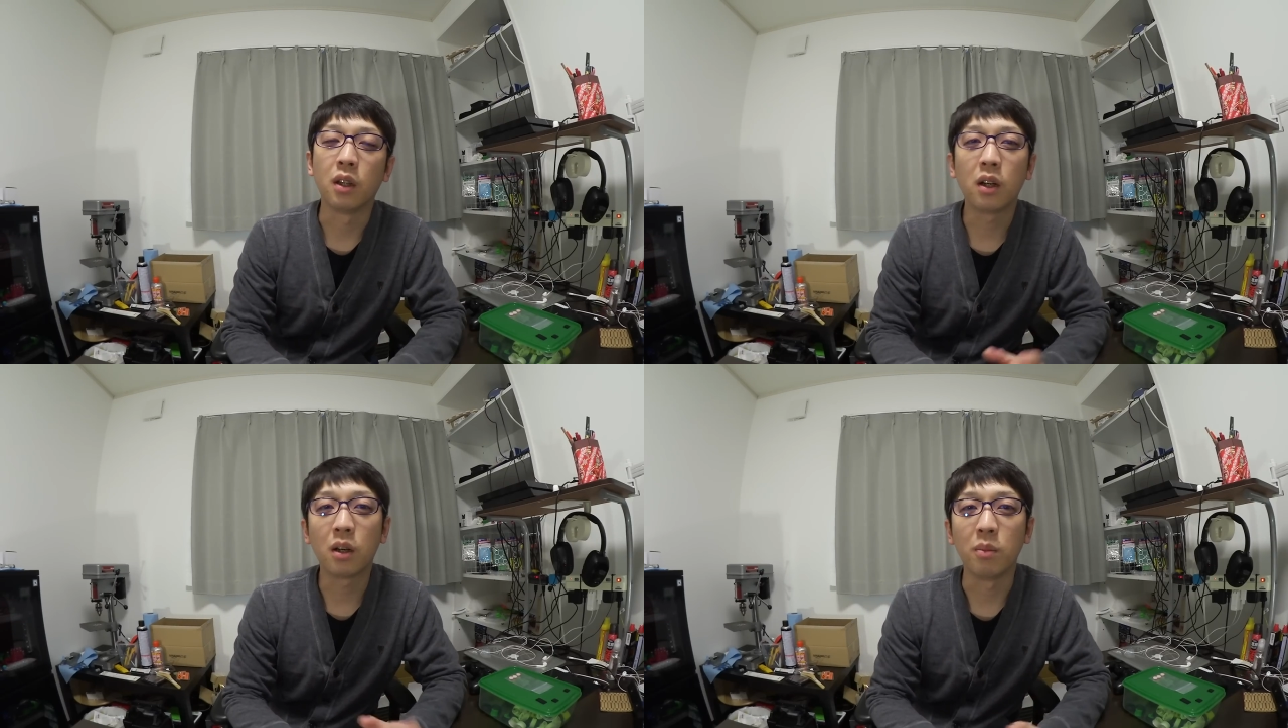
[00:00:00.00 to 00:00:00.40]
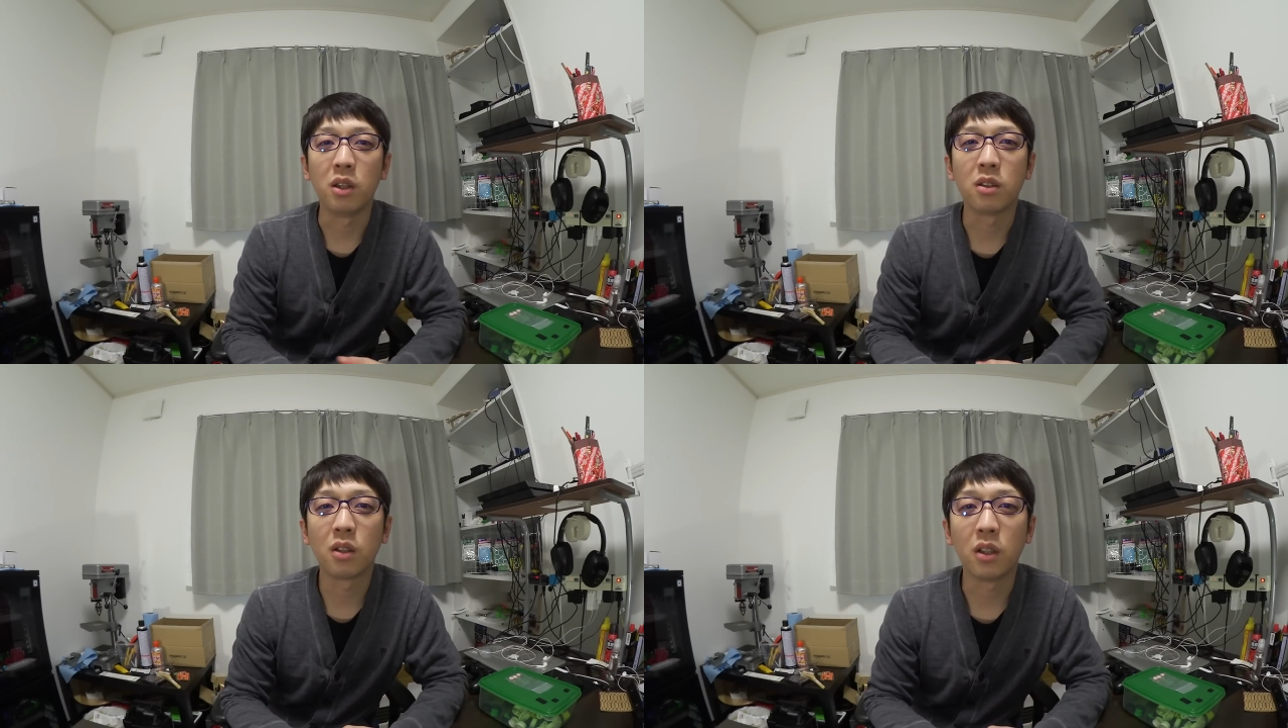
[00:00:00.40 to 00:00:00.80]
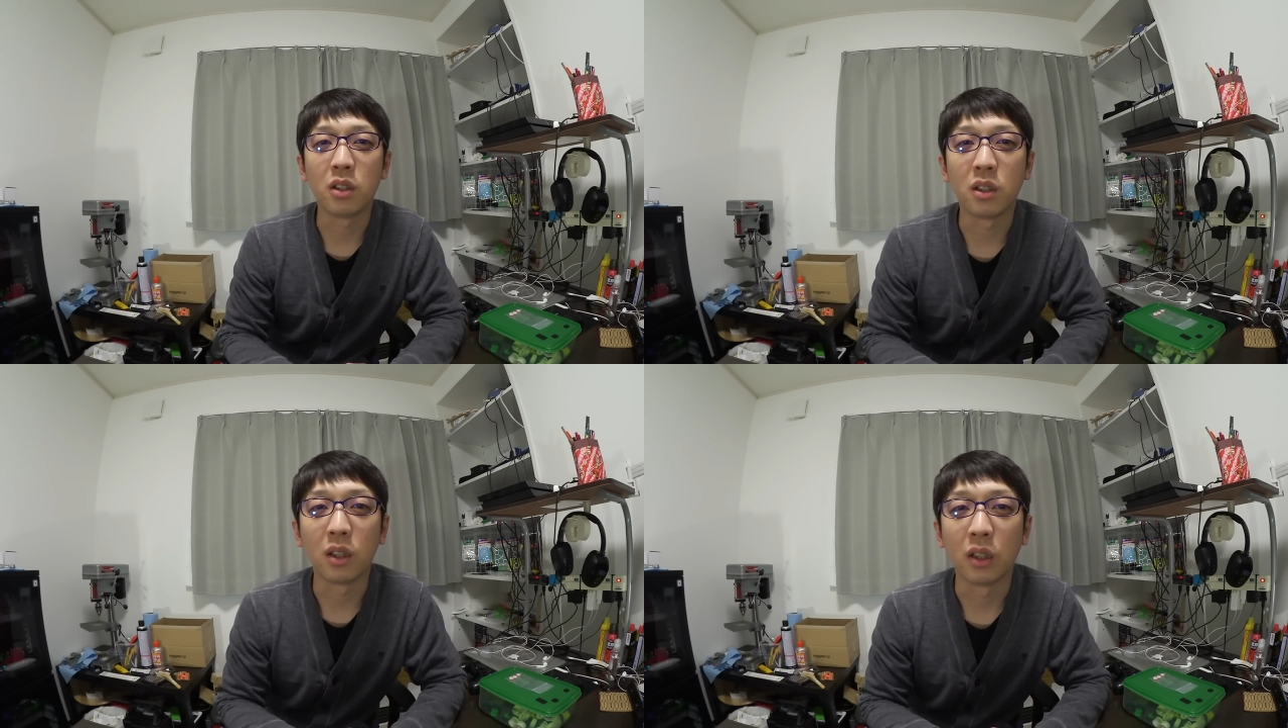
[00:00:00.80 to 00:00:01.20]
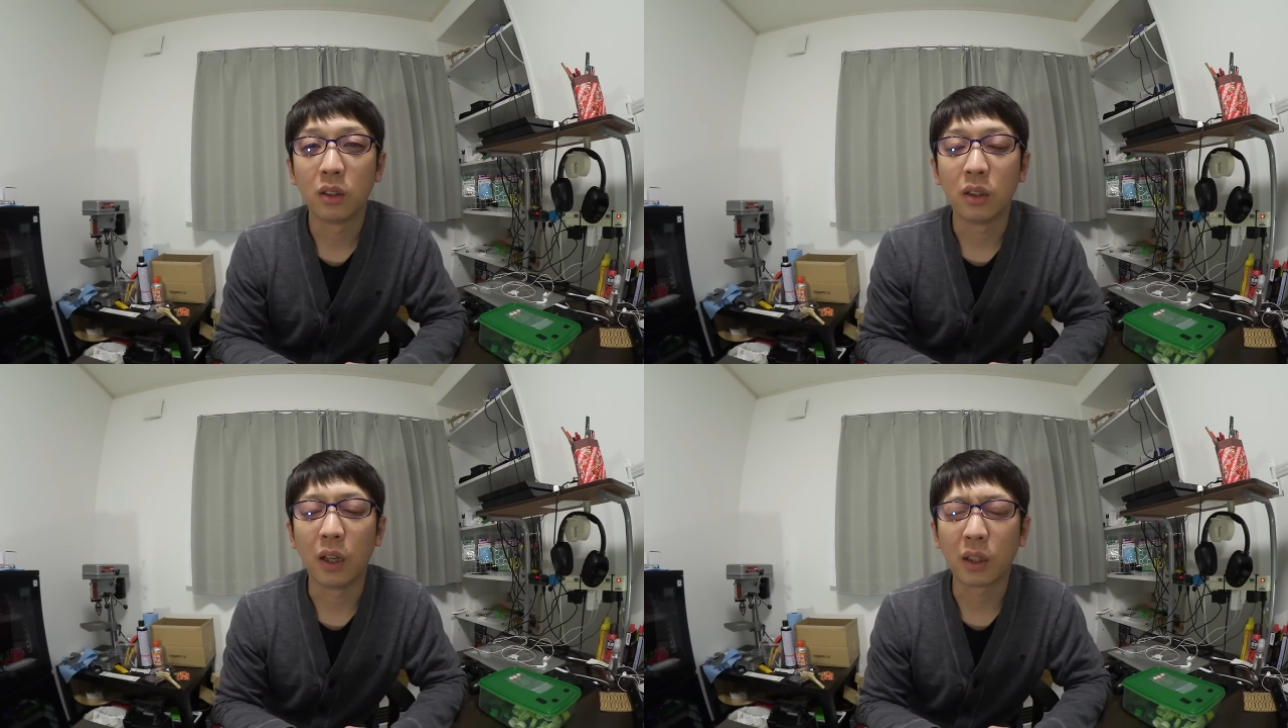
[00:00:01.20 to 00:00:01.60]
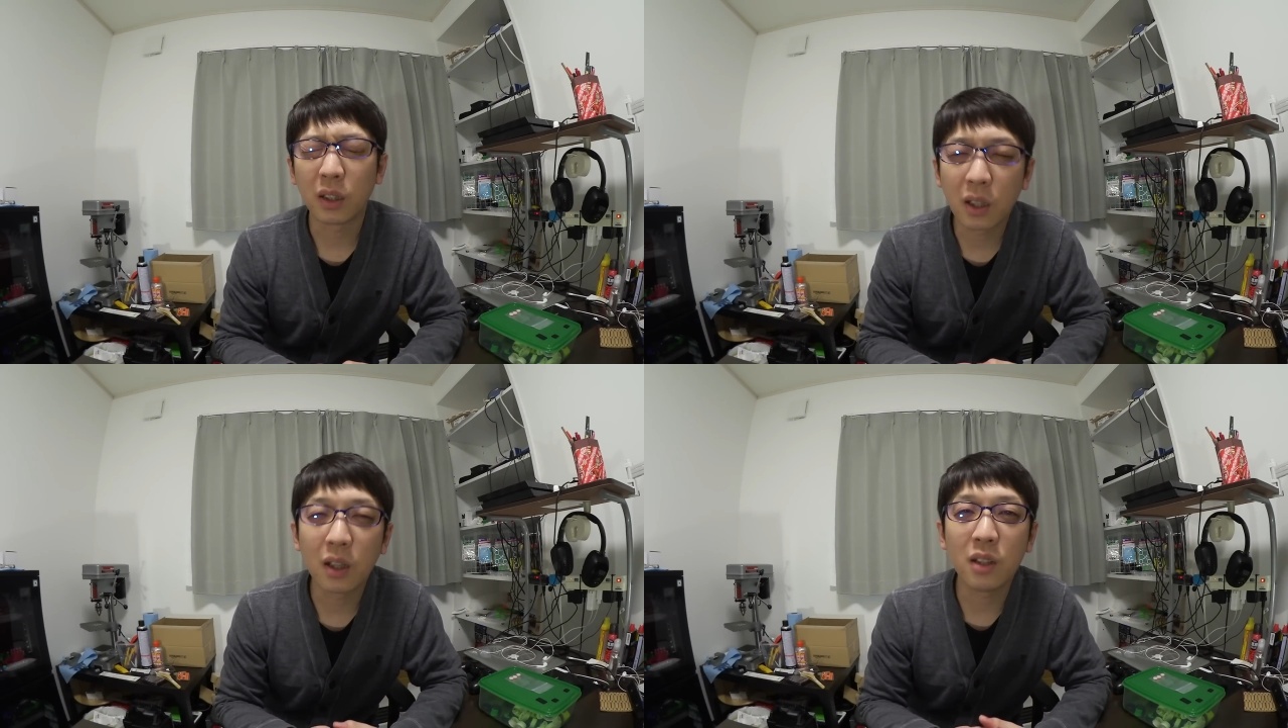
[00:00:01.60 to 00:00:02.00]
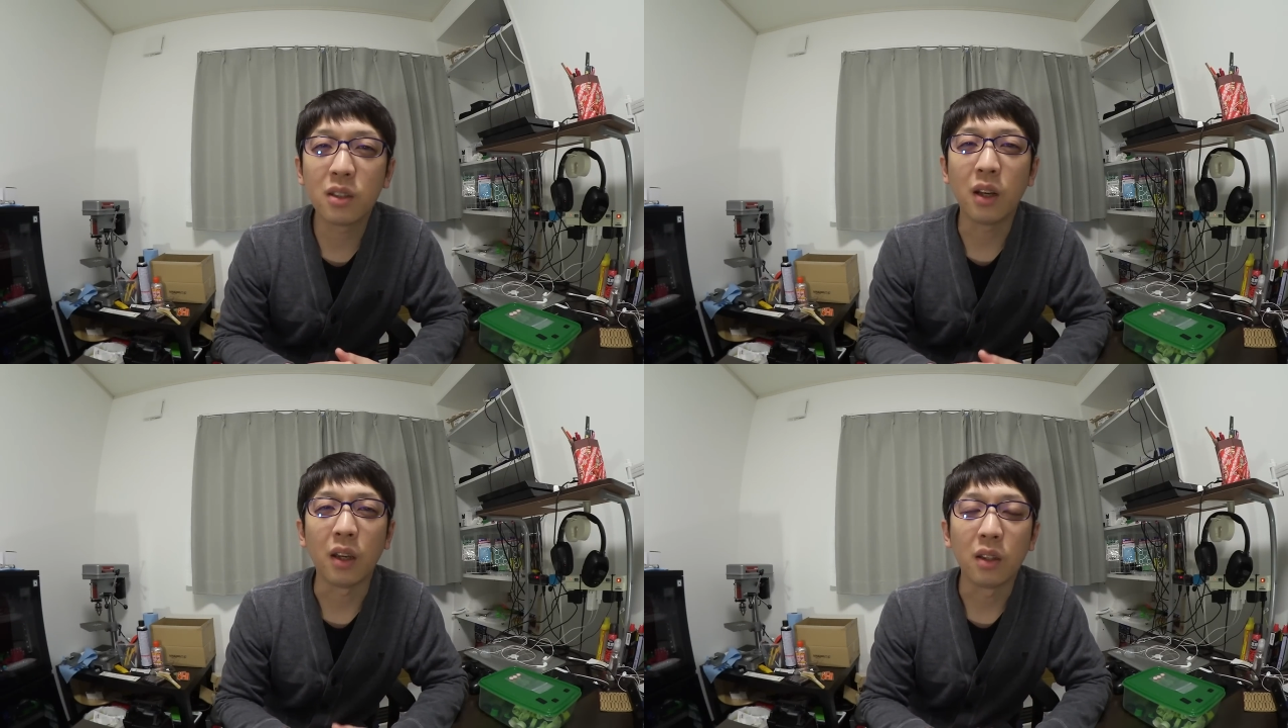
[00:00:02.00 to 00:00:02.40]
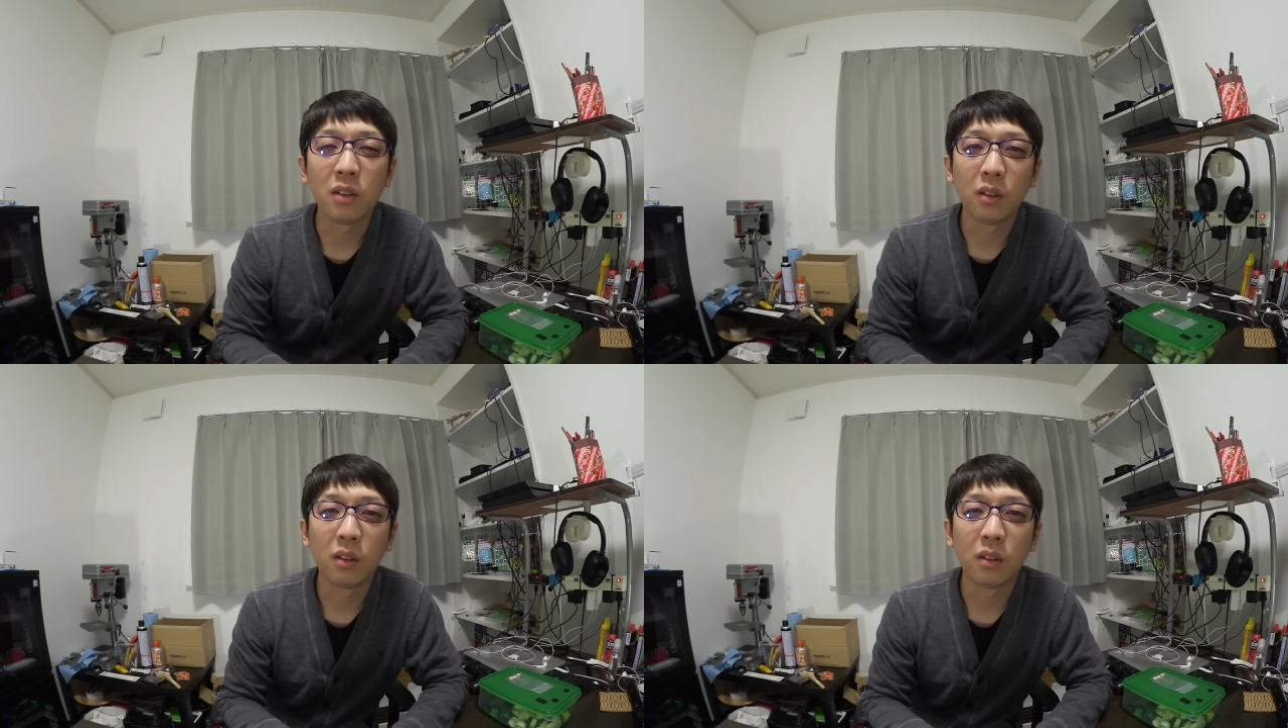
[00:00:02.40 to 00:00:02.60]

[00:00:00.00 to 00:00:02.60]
中見づらいしやったらやりづらい